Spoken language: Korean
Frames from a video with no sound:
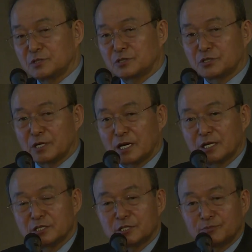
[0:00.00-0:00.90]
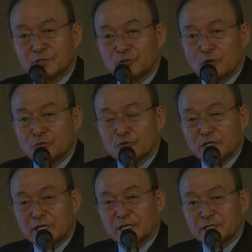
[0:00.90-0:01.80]
지난 한 20년 동안
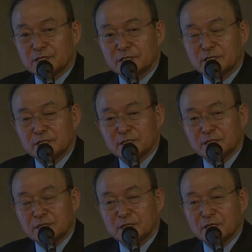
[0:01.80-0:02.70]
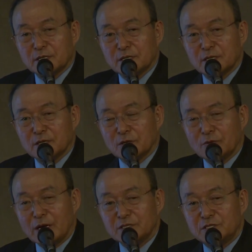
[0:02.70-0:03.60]
우리나라에서는
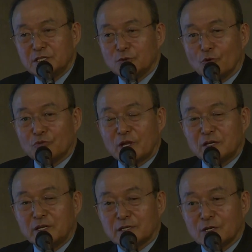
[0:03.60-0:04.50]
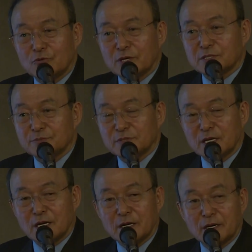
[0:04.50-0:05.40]
완전히 온탕냉탕으로 갔습니다.